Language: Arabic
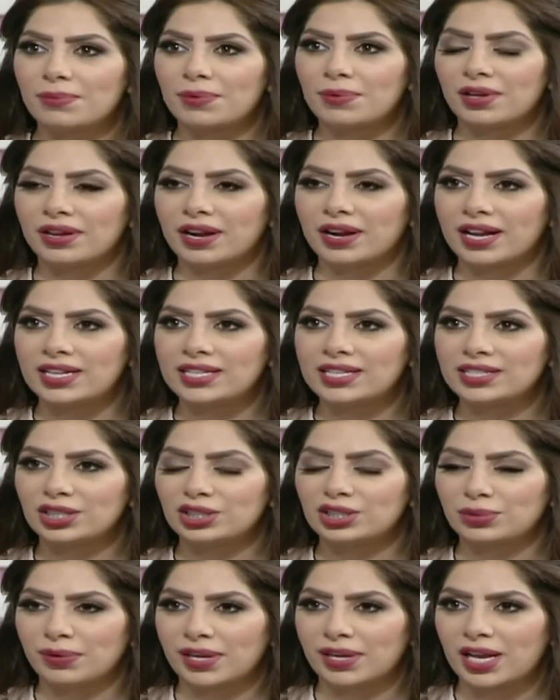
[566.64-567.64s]
رئيس
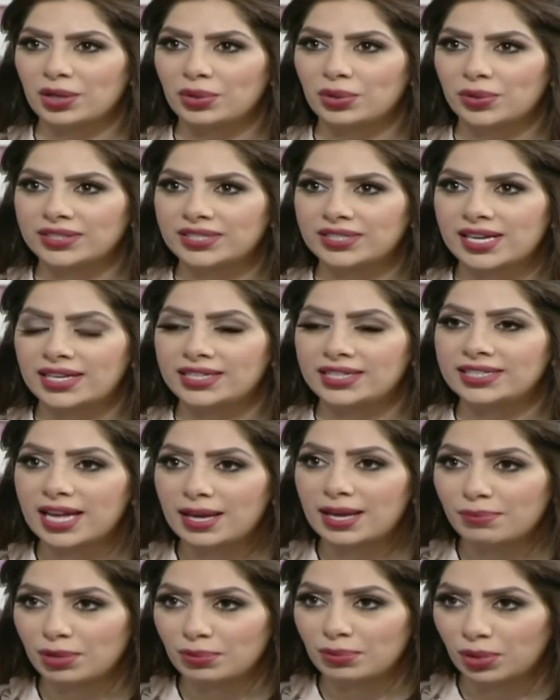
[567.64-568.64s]
الجمعية الكويتية
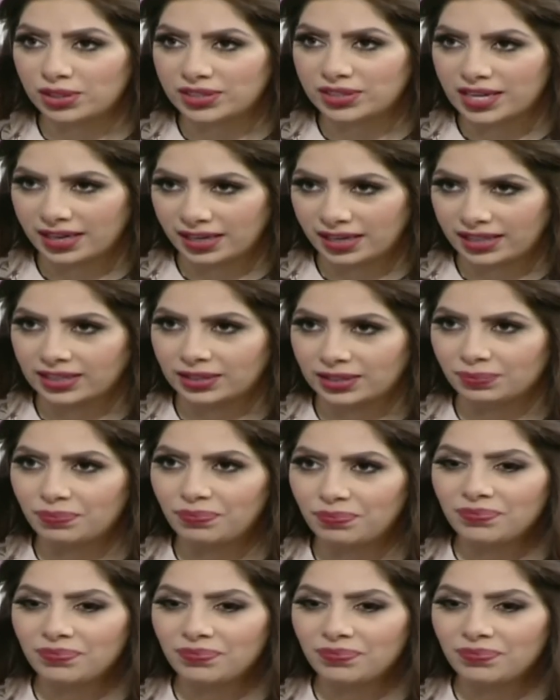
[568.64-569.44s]
لدعم المخترعين